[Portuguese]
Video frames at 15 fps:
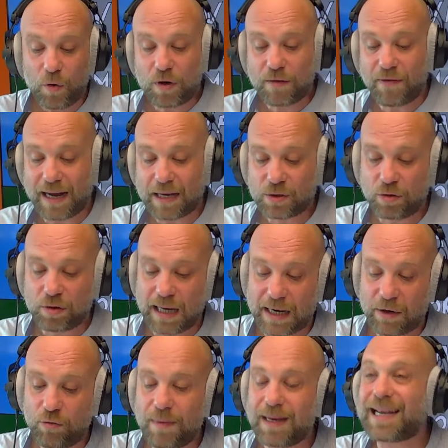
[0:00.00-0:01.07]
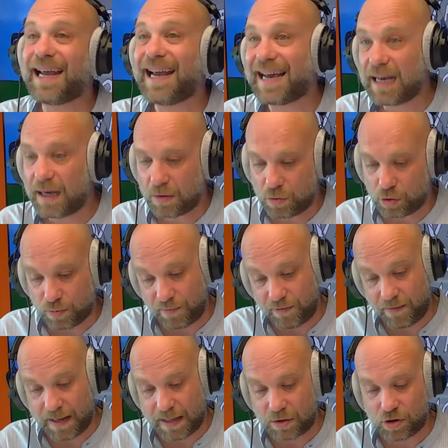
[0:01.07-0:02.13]
o que vai resultar numa guerra com os
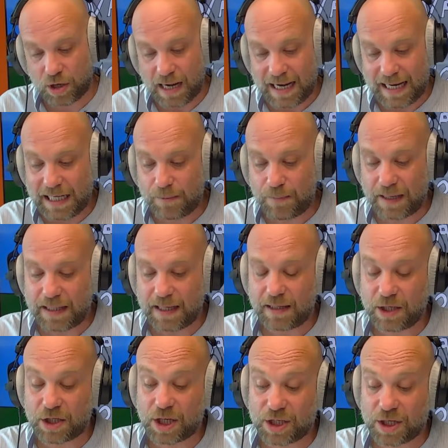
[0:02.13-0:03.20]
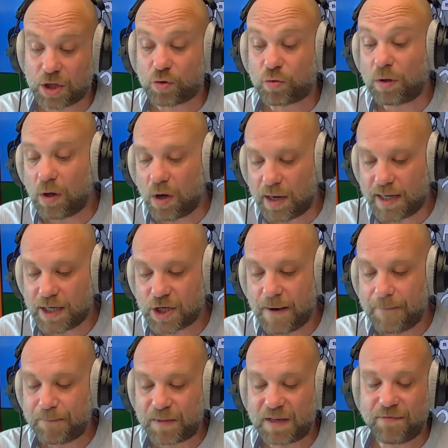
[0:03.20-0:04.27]
movimentos independentistas das colónias,
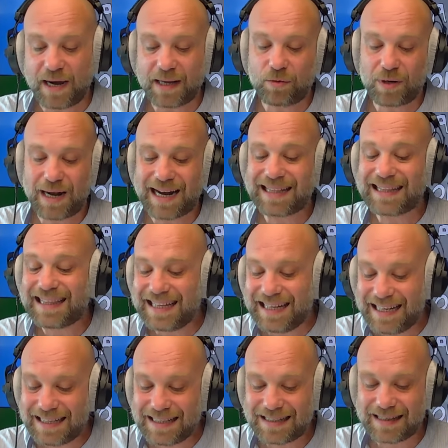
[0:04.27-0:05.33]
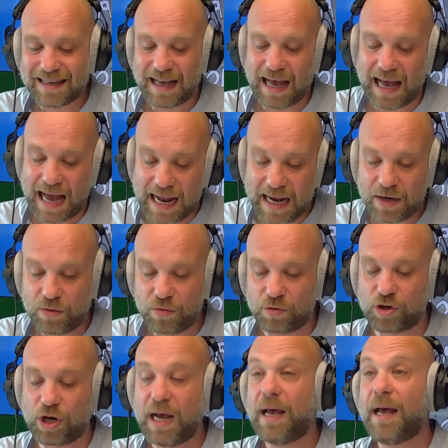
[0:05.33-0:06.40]
que vai durar 13 anos
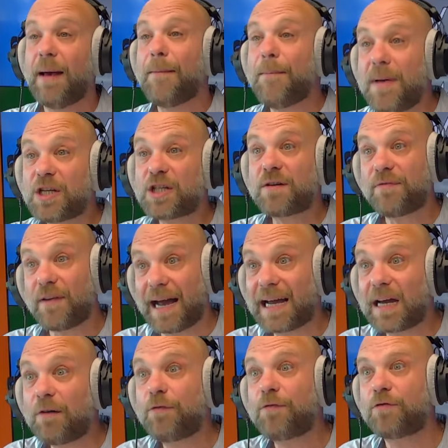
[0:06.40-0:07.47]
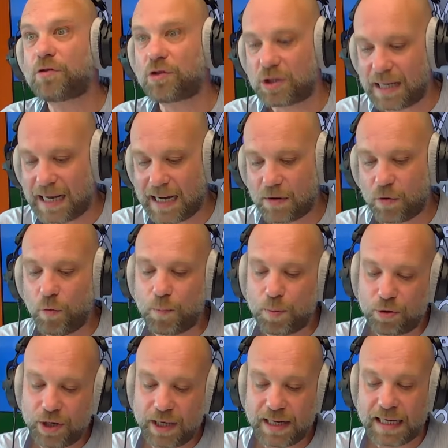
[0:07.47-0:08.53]
anos, mas que vai reforçar o
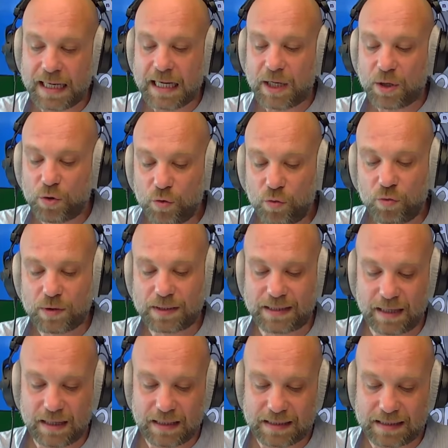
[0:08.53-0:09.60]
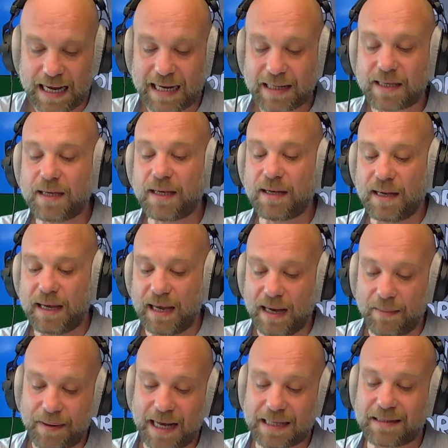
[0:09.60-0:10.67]
poder do Salazar, que
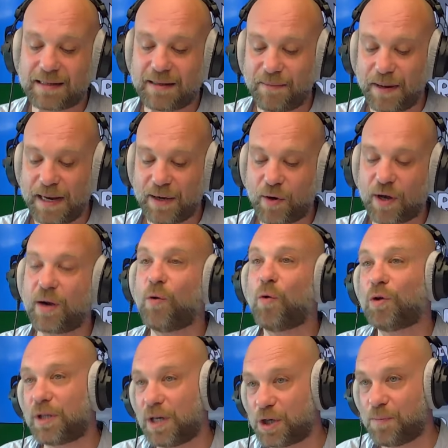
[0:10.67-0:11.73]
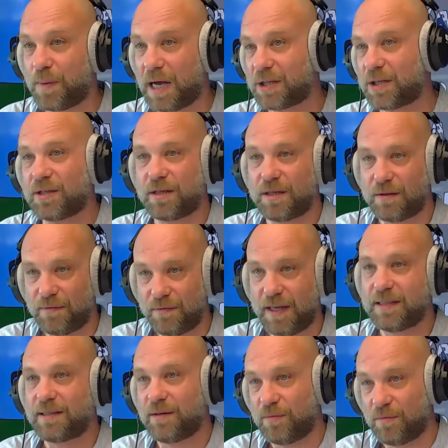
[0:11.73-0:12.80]
abraça também agora outras pastas, a
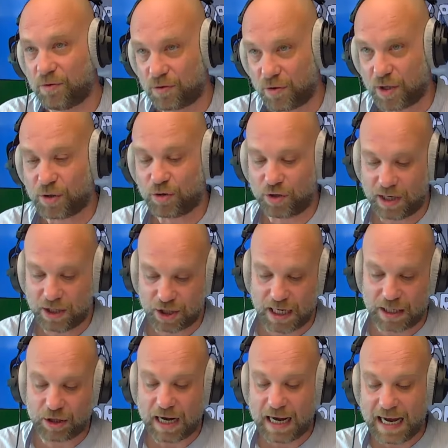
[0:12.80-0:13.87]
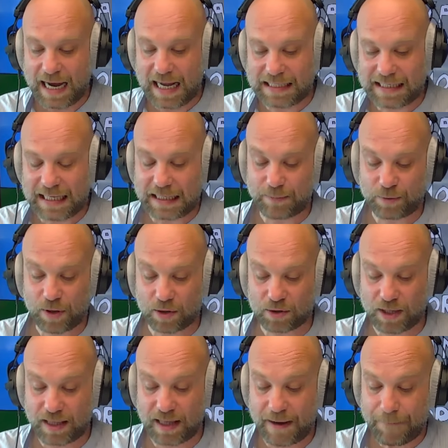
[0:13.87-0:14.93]
defesa, os negócios estrangeiros, uhum. etc., por
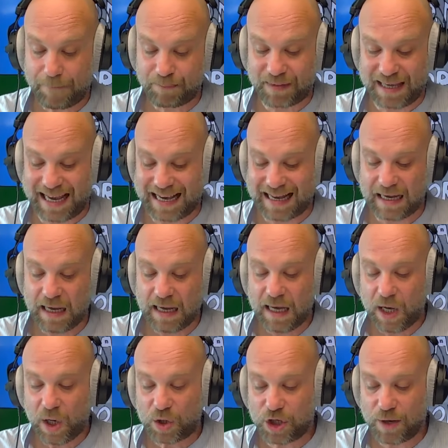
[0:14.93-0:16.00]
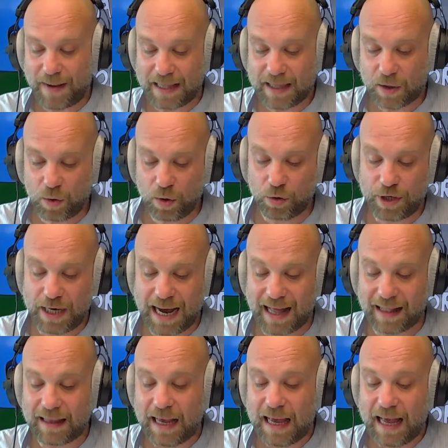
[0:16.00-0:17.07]
causa da guerra chamada
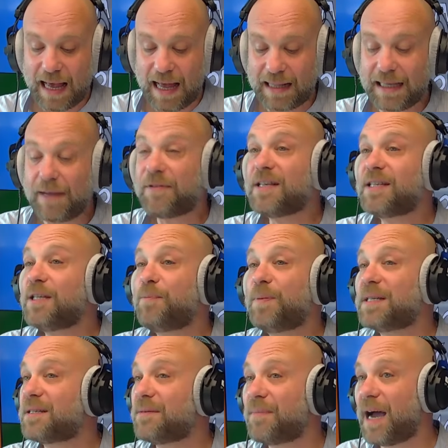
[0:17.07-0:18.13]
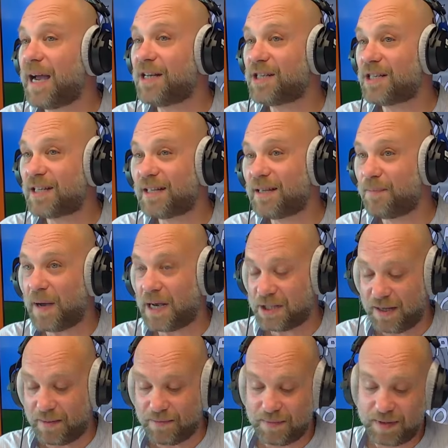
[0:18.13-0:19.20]
colonial. Ah, deve ter sido peso a mais, tanto
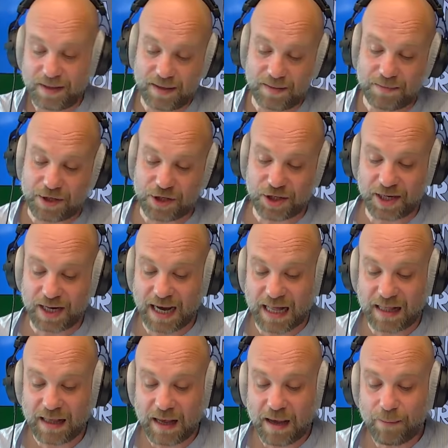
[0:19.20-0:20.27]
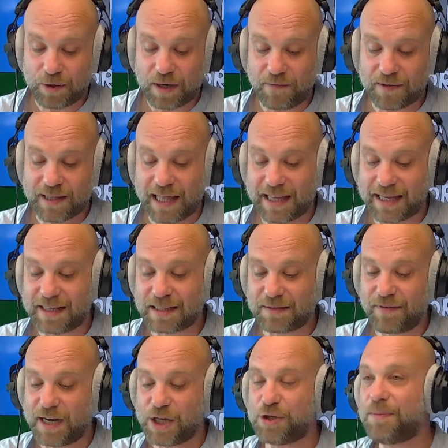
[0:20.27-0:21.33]
pasta ministerial, porque a verdade é que ele se
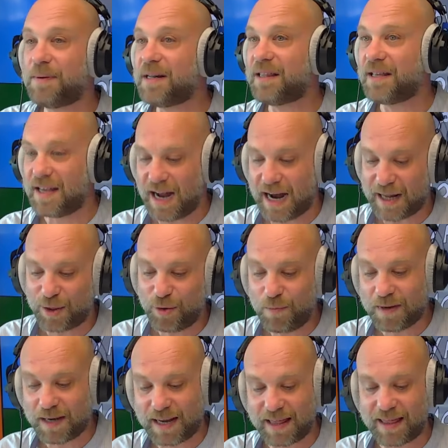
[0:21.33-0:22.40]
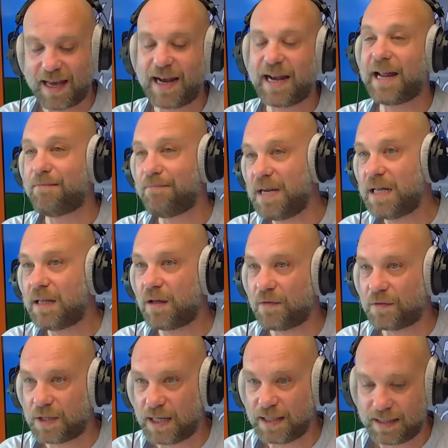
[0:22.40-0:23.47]
vai esbardalhar de uma cadeira em
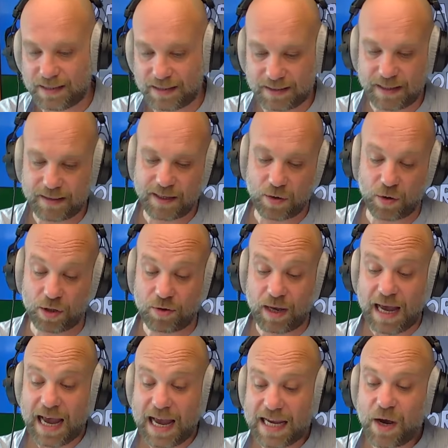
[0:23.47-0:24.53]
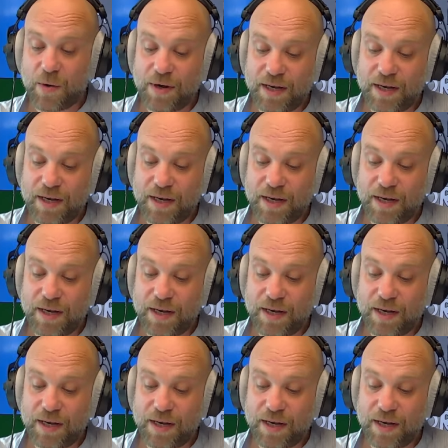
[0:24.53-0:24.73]
1968. E é